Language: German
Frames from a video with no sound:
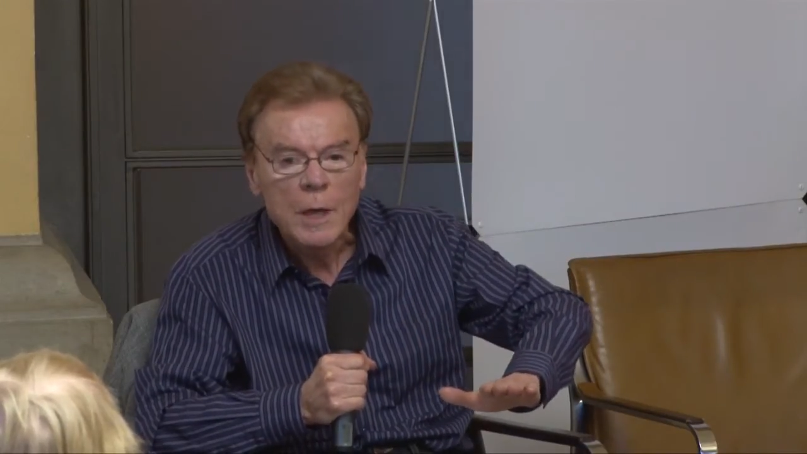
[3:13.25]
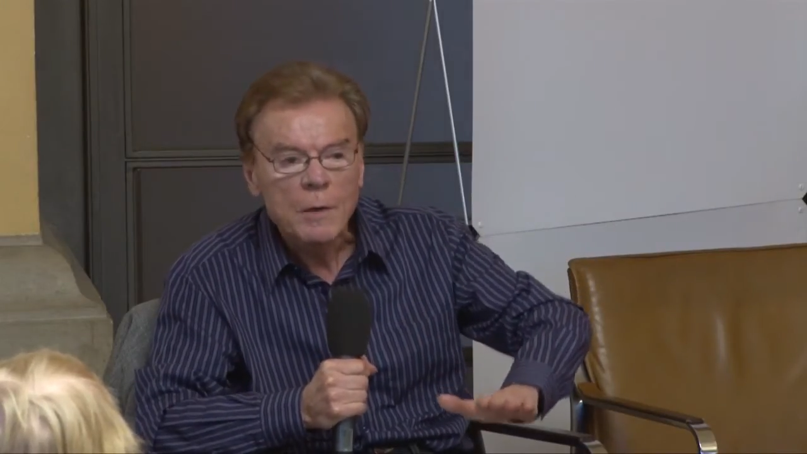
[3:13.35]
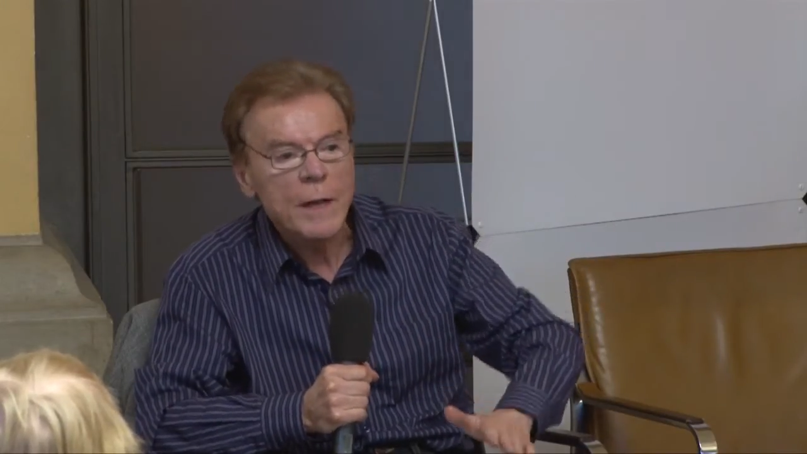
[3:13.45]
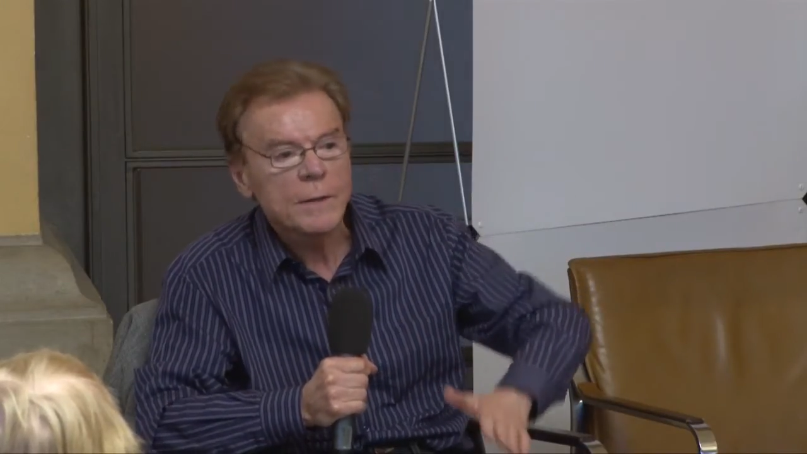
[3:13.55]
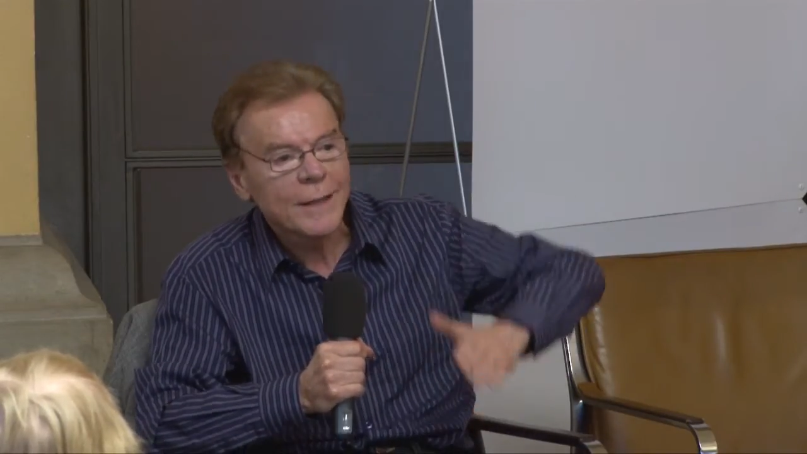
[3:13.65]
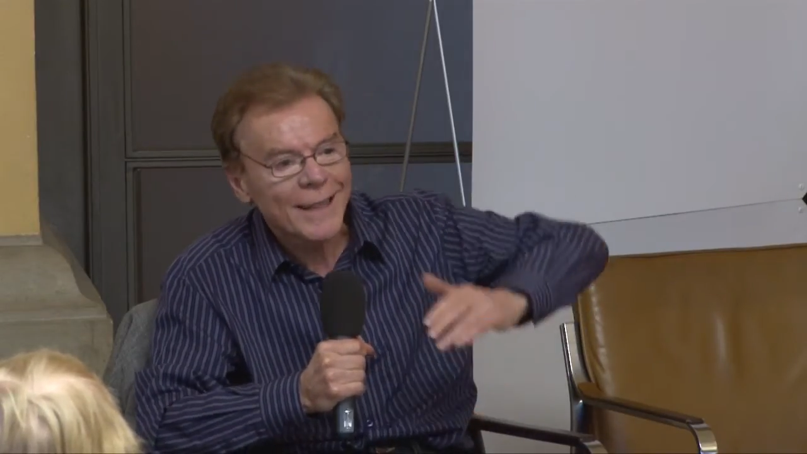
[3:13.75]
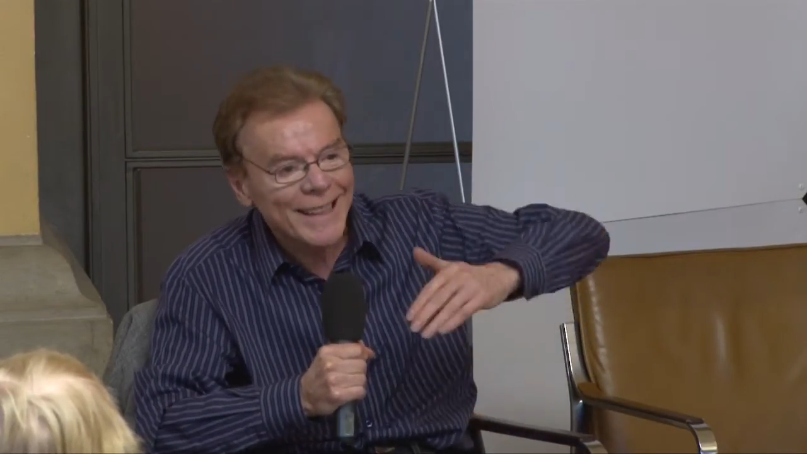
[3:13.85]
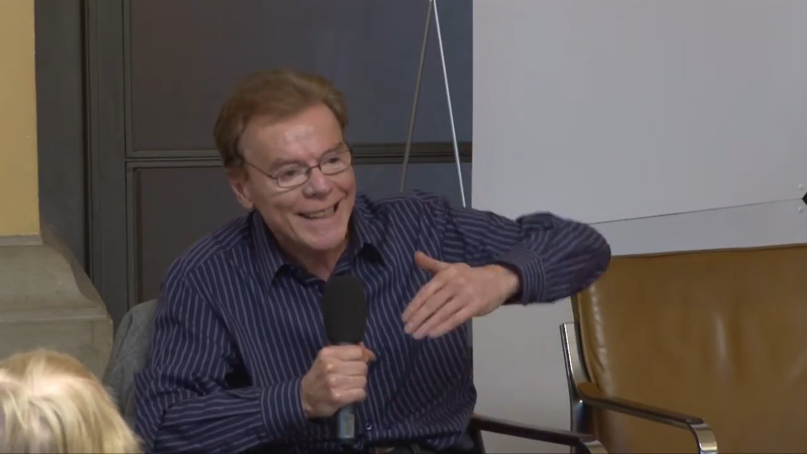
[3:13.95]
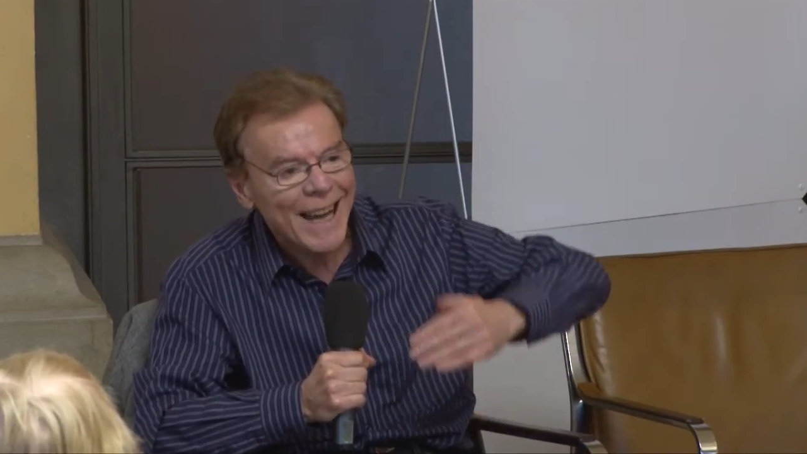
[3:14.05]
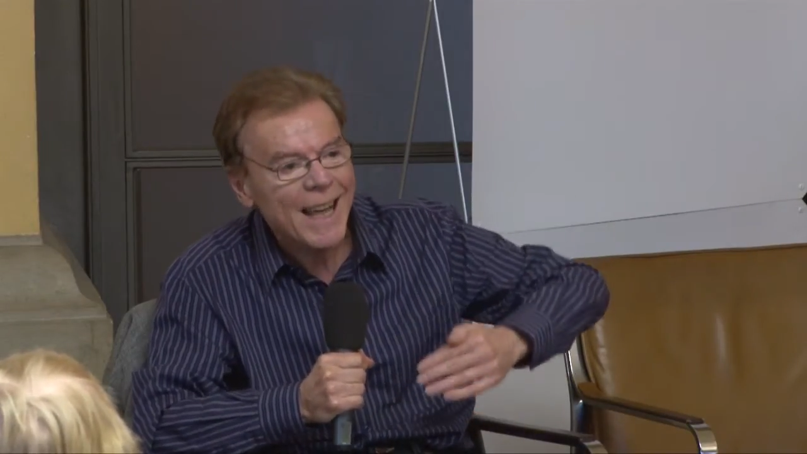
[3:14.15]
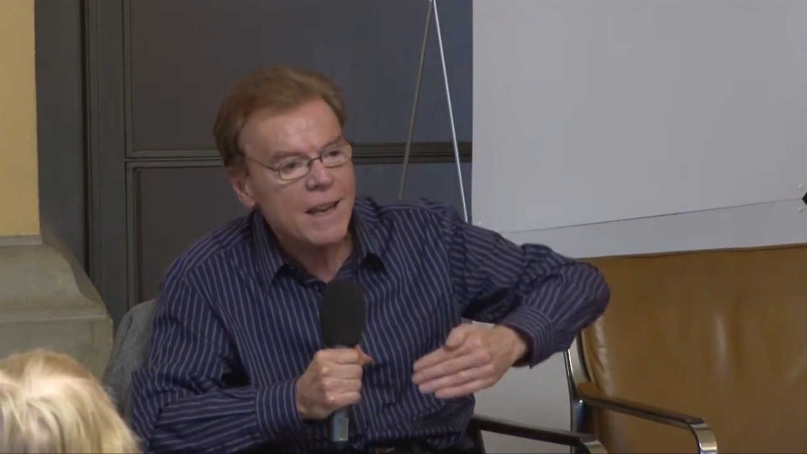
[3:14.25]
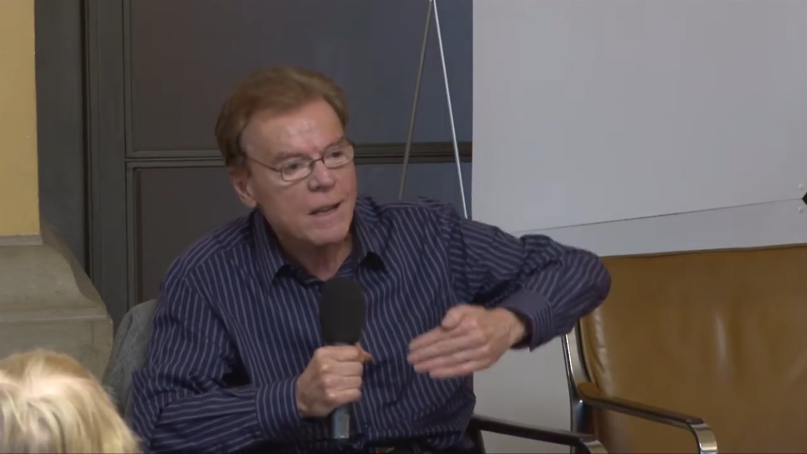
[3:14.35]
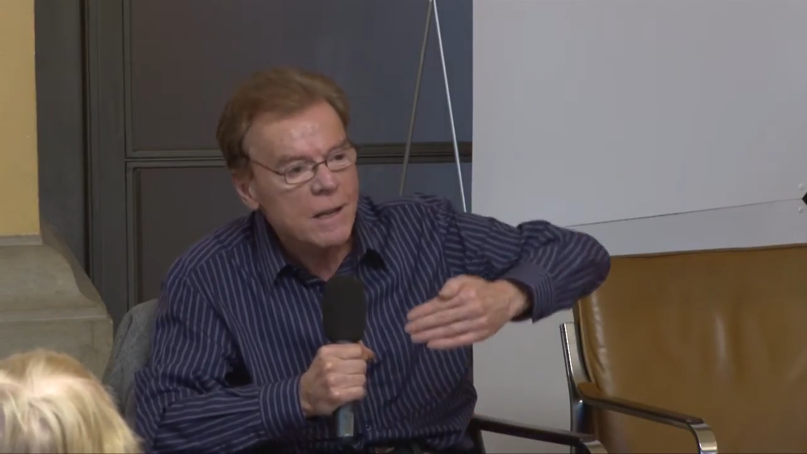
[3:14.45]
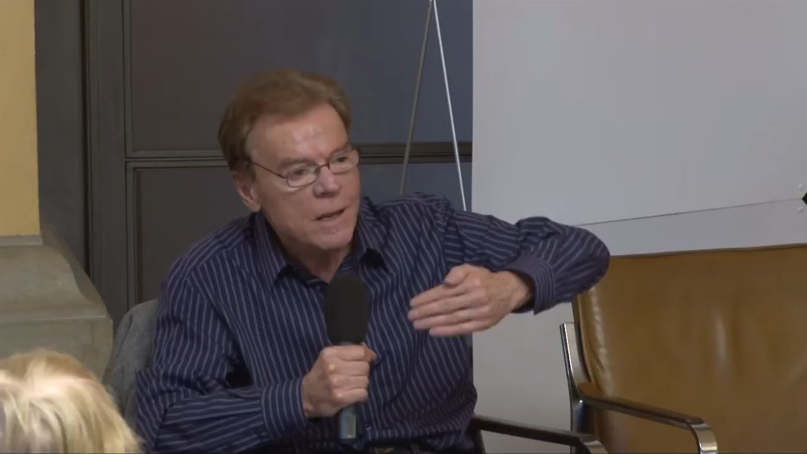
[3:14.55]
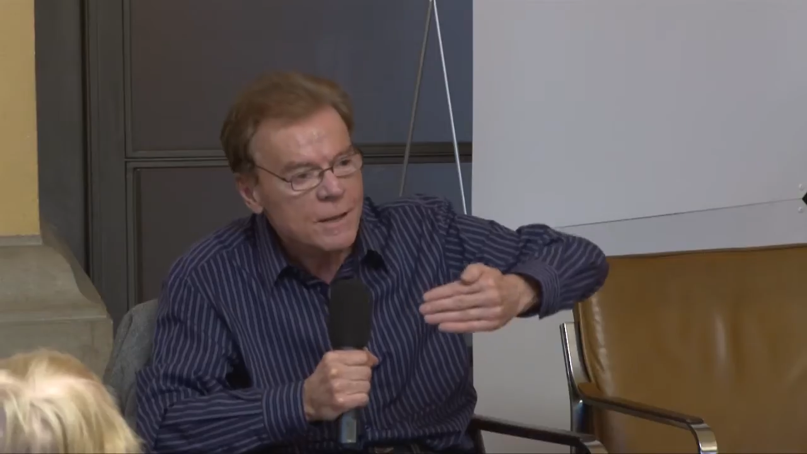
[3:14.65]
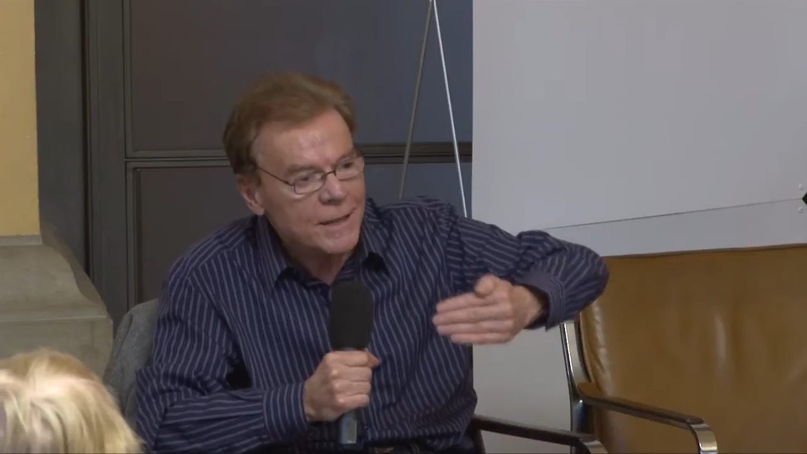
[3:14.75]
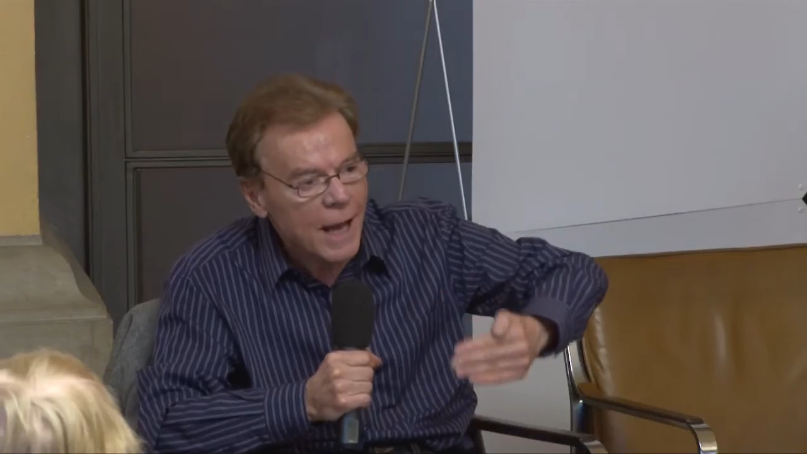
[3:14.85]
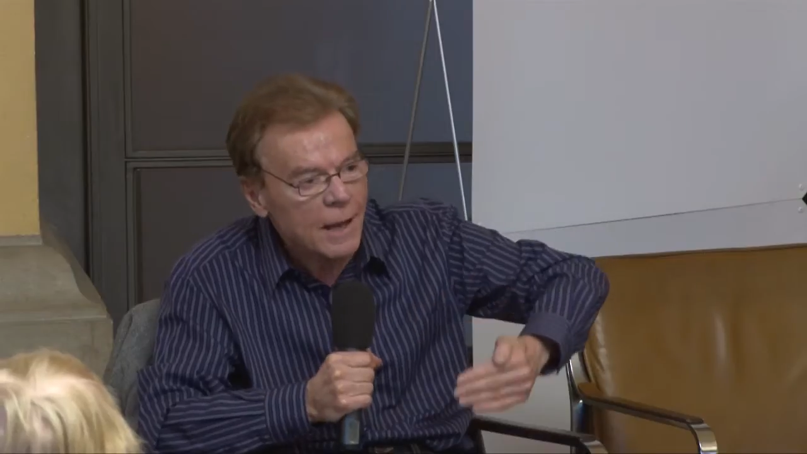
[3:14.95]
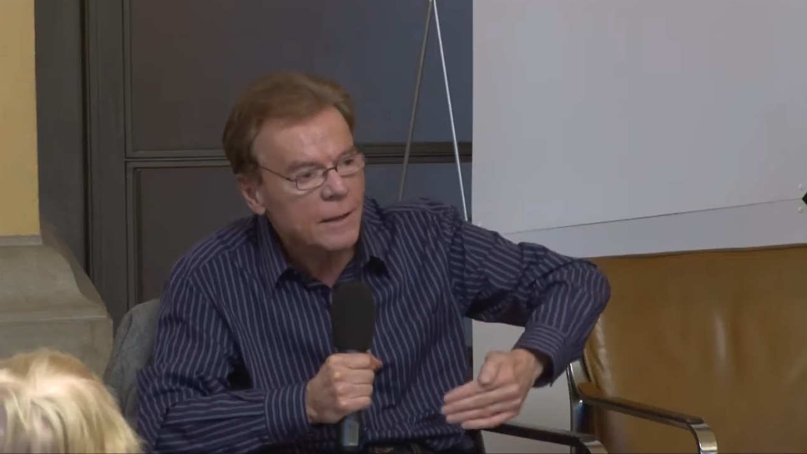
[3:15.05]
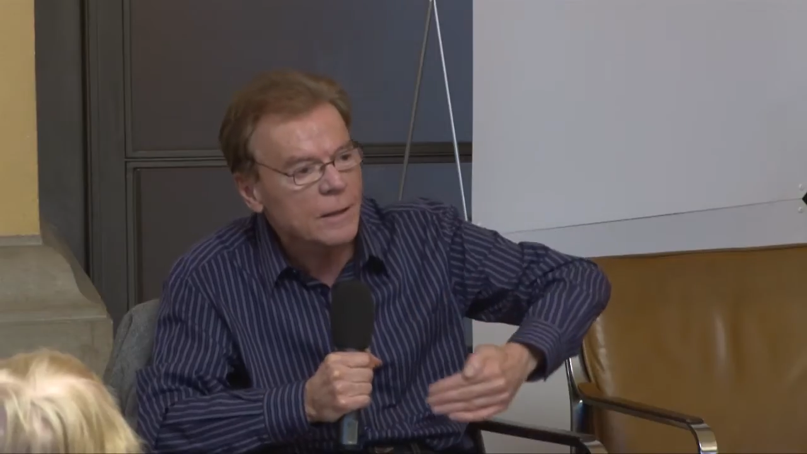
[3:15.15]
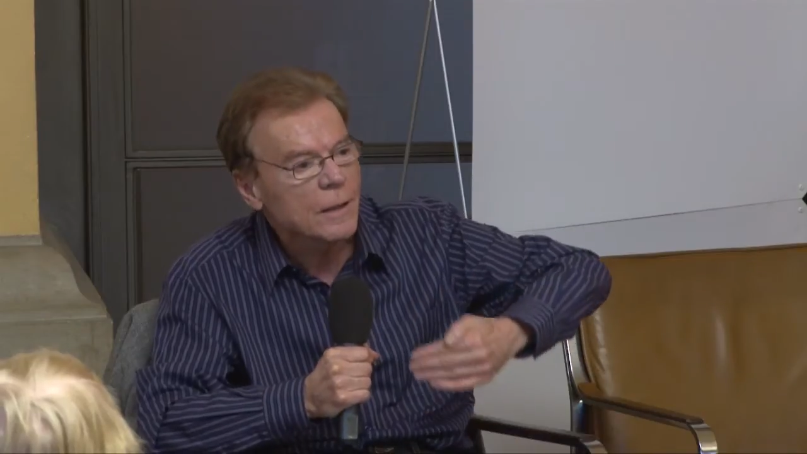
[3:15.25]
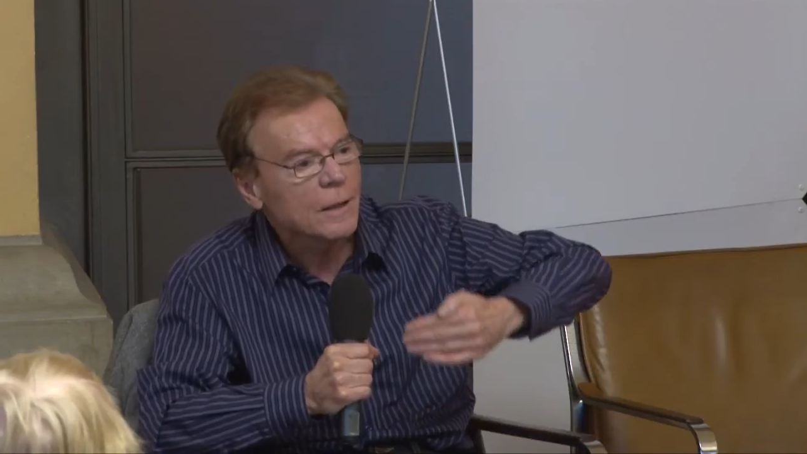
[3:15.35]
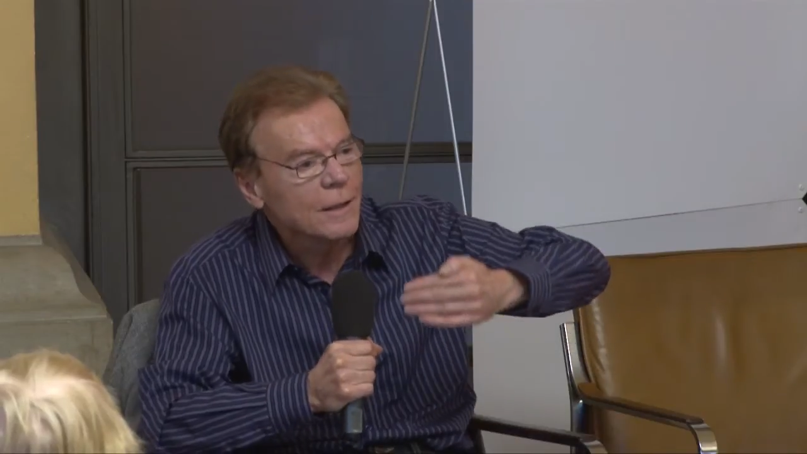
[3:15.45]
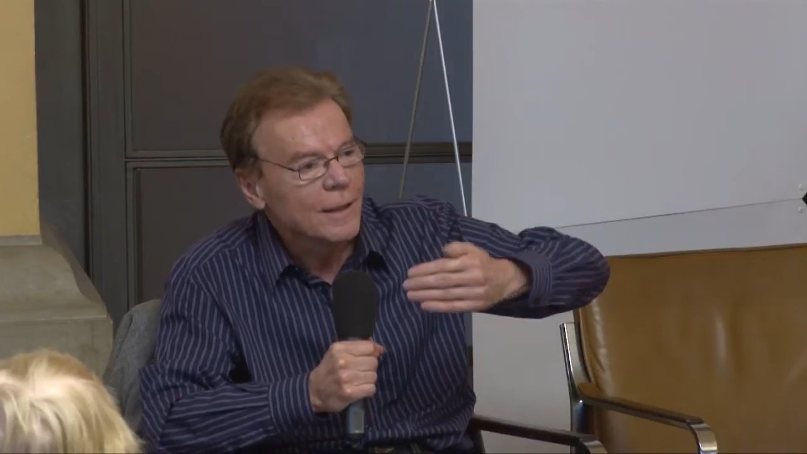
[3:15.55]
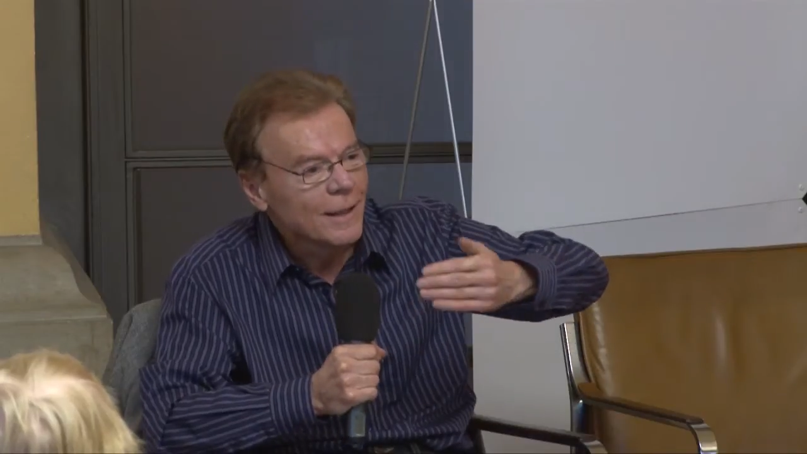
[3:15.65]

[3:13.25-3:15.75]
weil sie reale, sachliche